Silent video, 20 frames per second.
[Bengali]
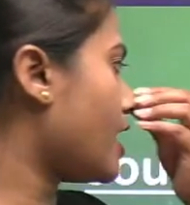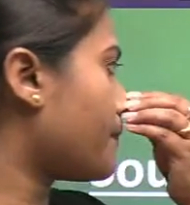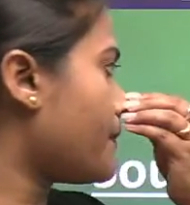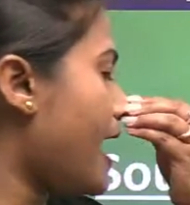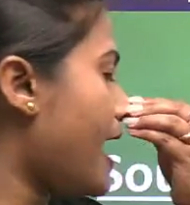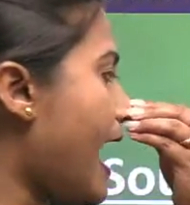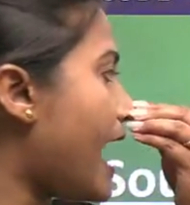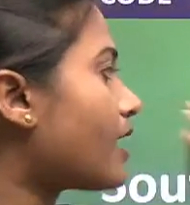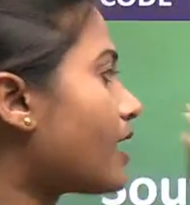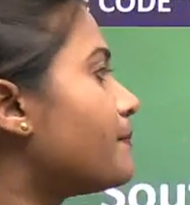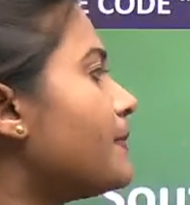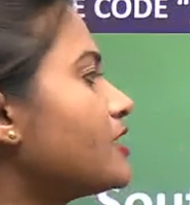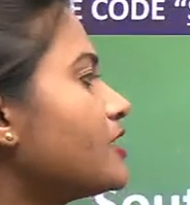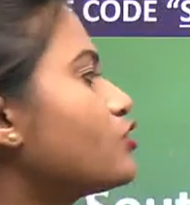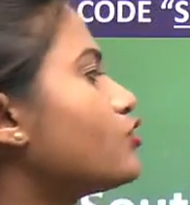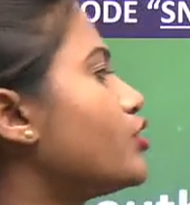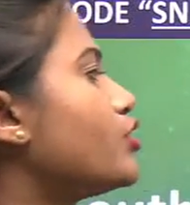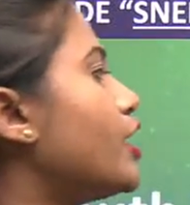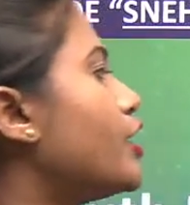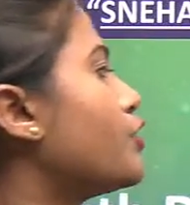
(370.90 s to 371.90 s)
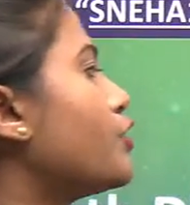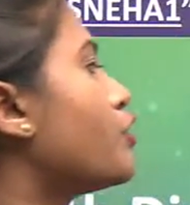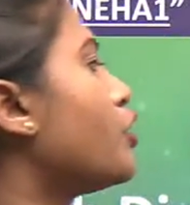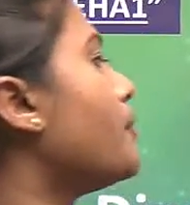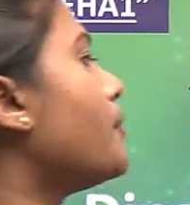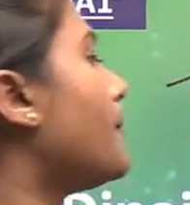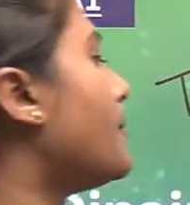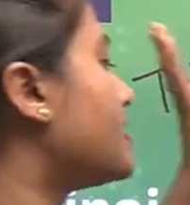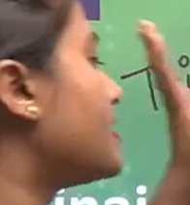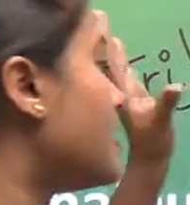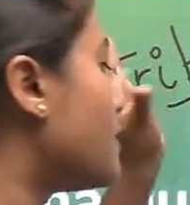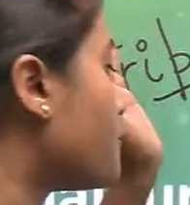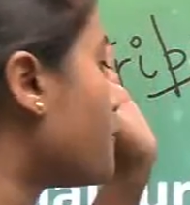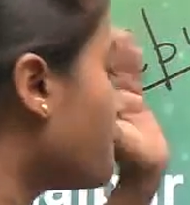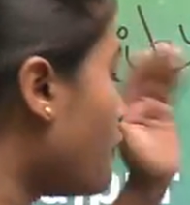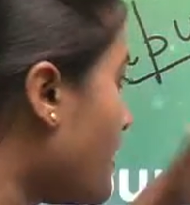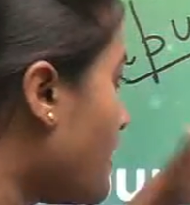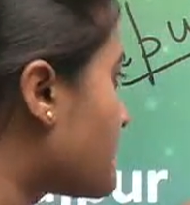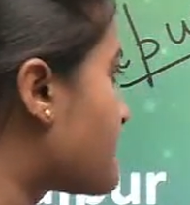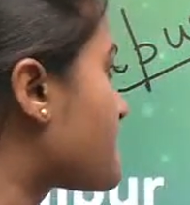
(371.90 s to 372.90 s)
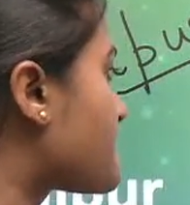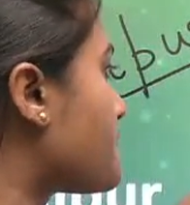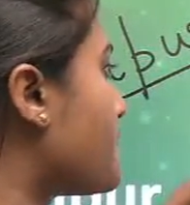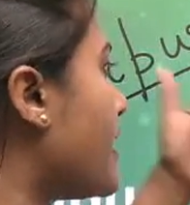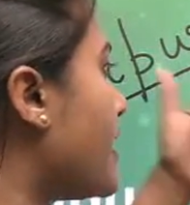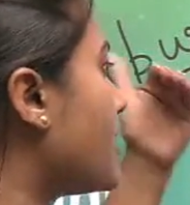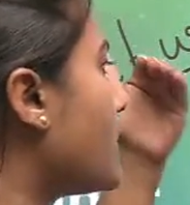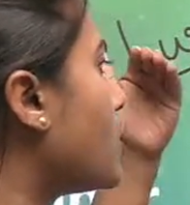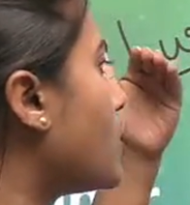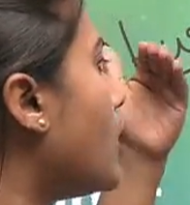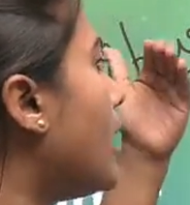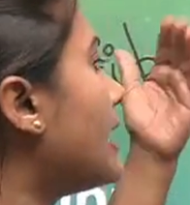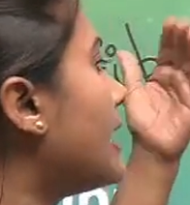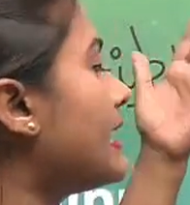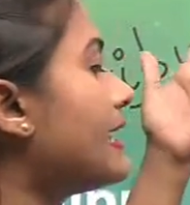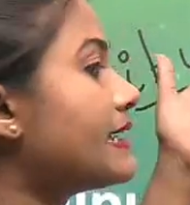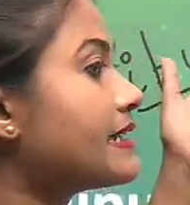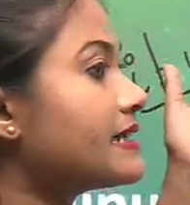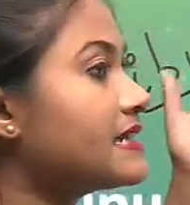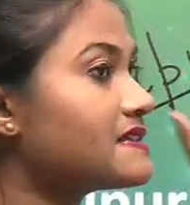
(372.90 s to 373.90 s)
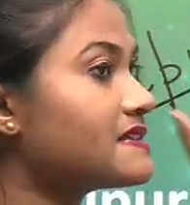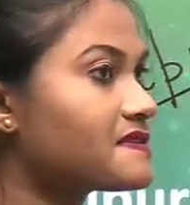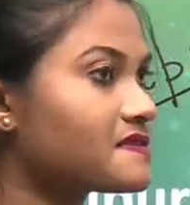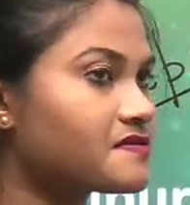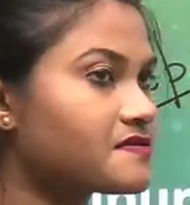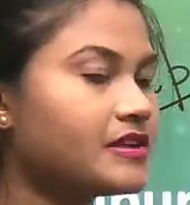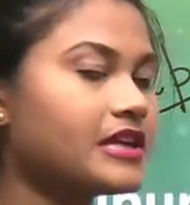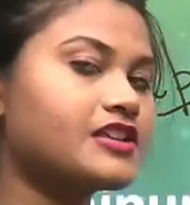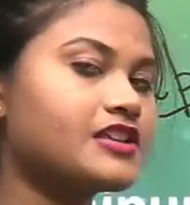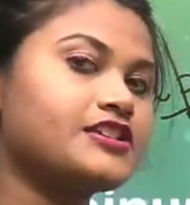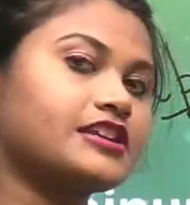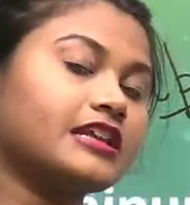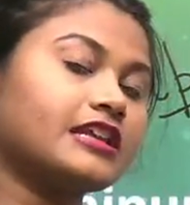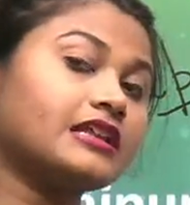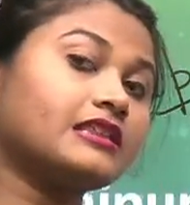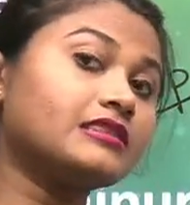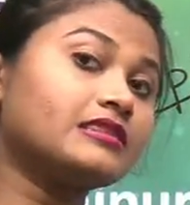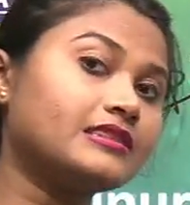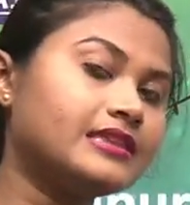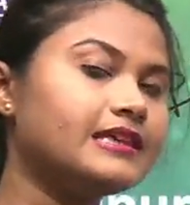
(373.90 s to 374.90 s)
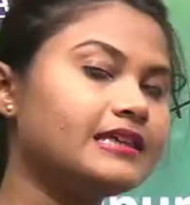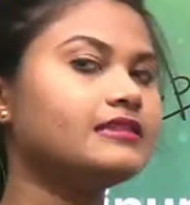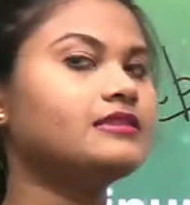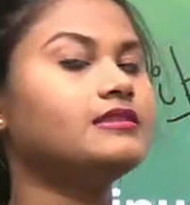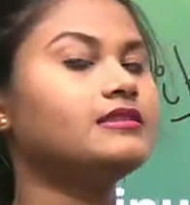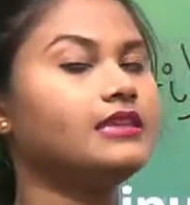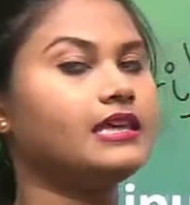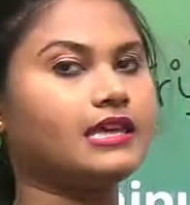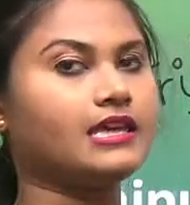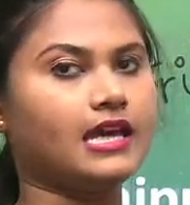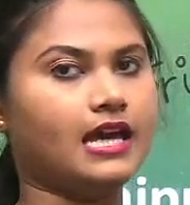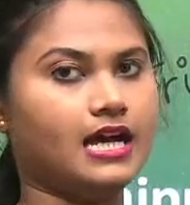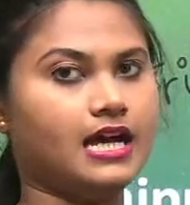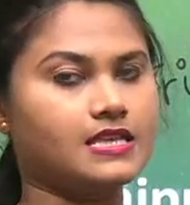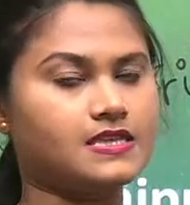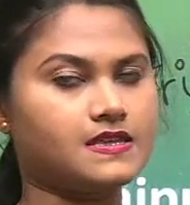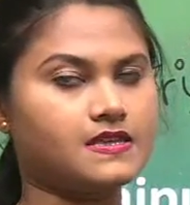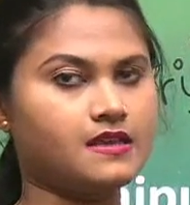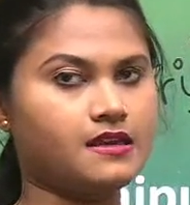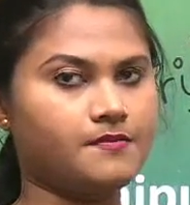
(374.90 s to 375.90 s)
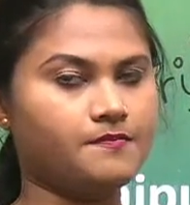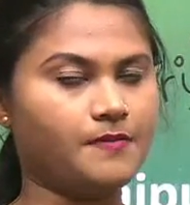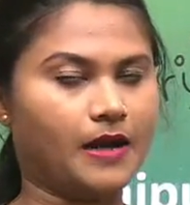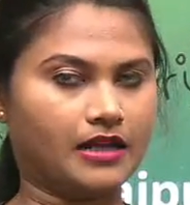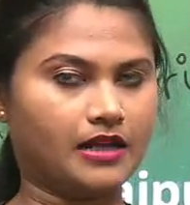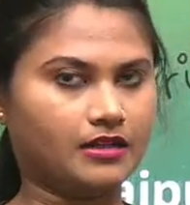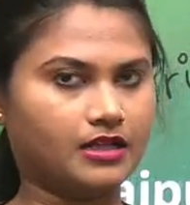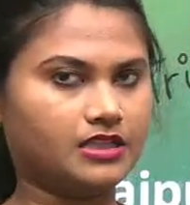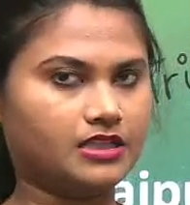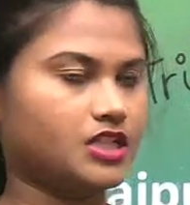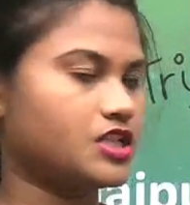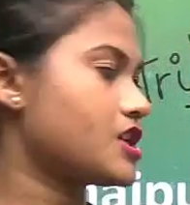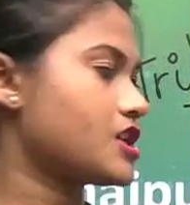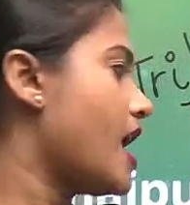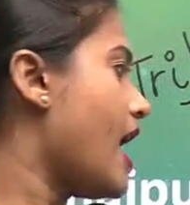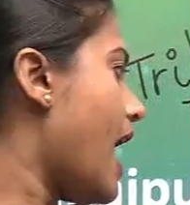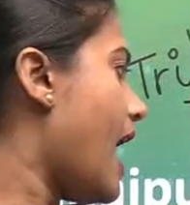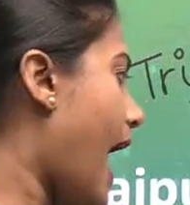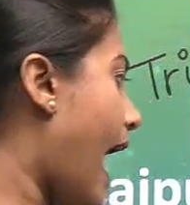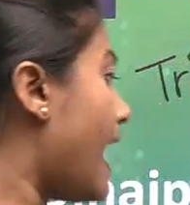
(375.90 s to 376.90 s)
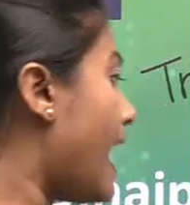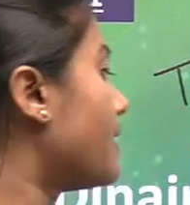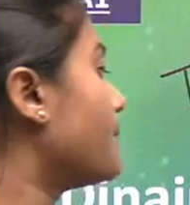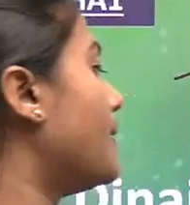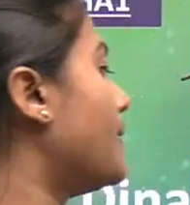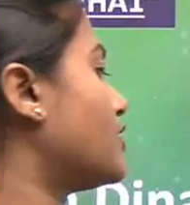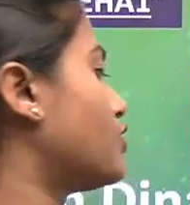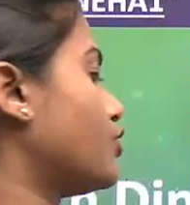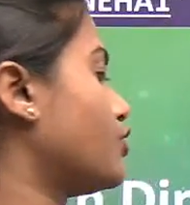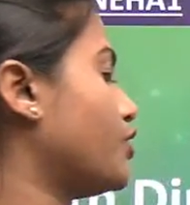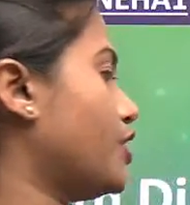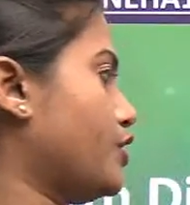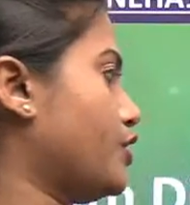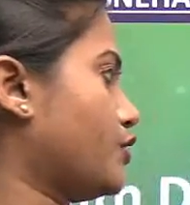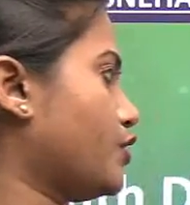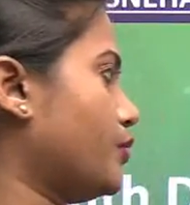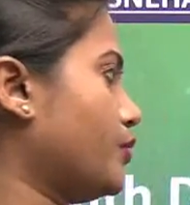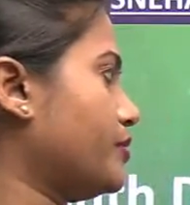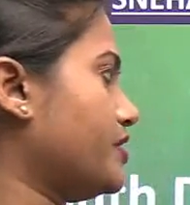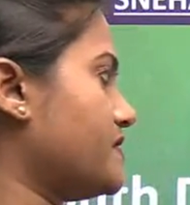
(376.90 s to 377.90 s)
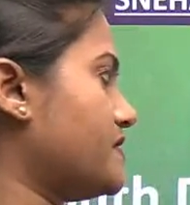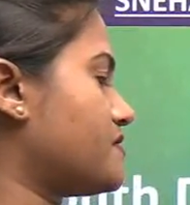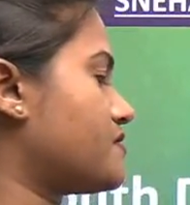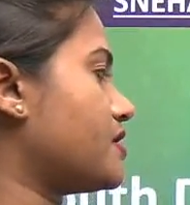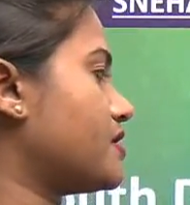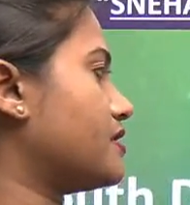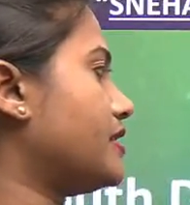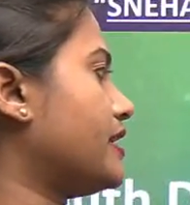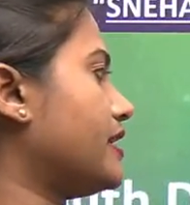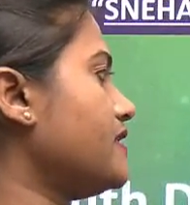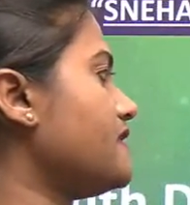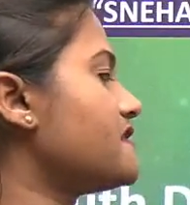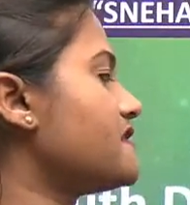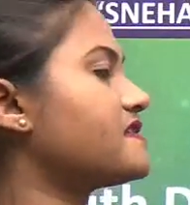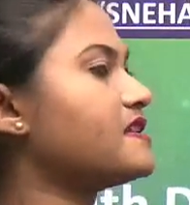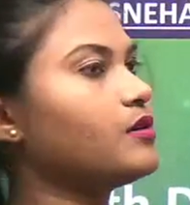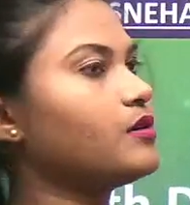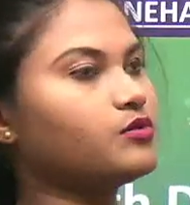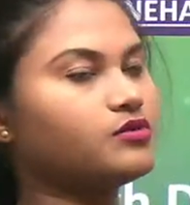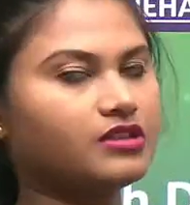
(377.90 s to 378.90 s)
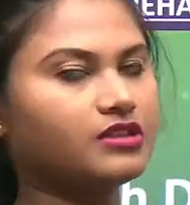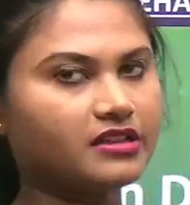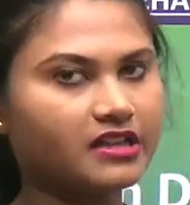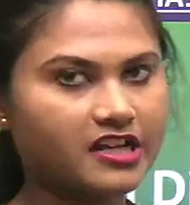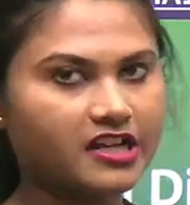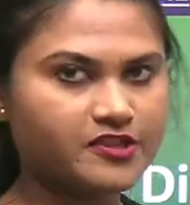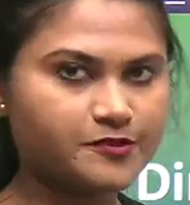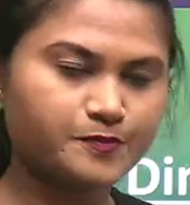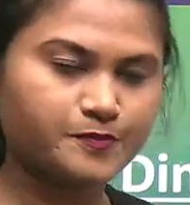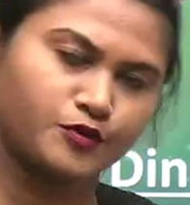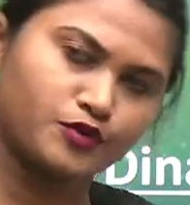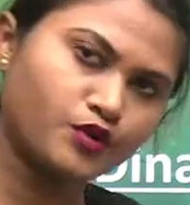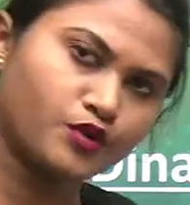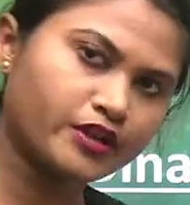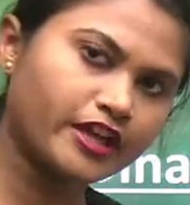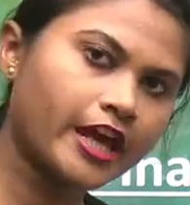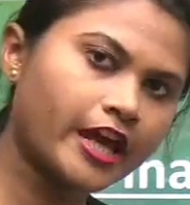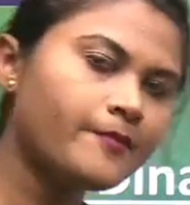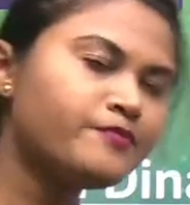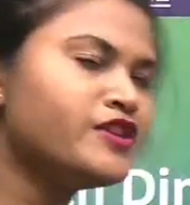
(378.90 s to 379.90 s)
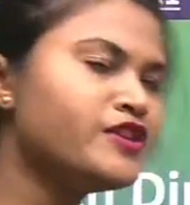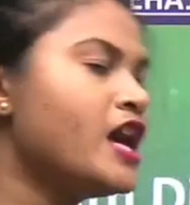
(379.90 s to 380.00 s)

রাখবে একমাত্র এরকম আমাদের ওয়েস্ট বেঙ্গলের ডিস্ট্রিক্ট যেটা তিন দিকে আছে বাংলাদেশ একমাত্র এরকম ডিস্ট্রিক্ট দ্যাট ইজ সাউথ দিনাজপুর ওকে